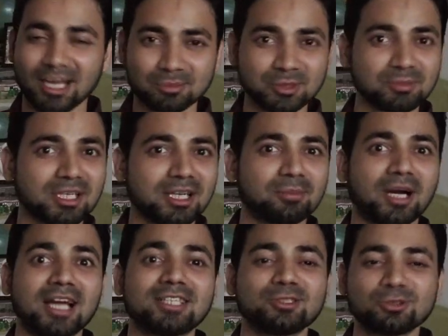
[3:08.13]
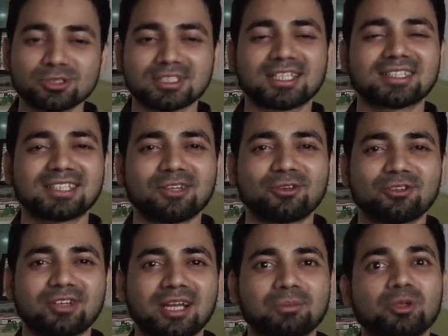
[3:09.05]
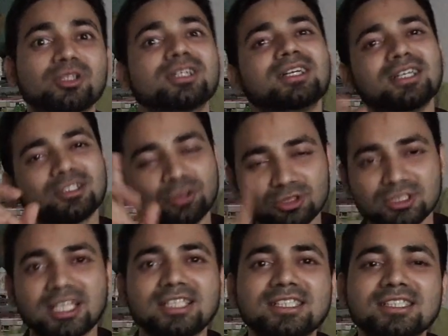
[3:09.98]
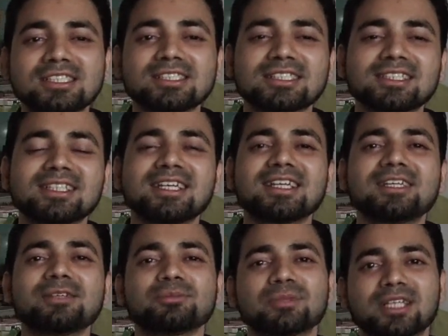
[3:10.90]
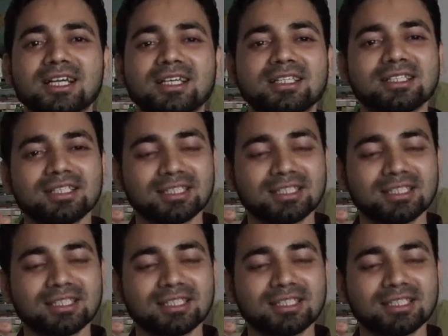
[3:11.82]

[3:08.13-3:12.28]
अभी मेरा भाई यूज़ करता है वो ट्राईपॉड तो यही रीज़न है मेरा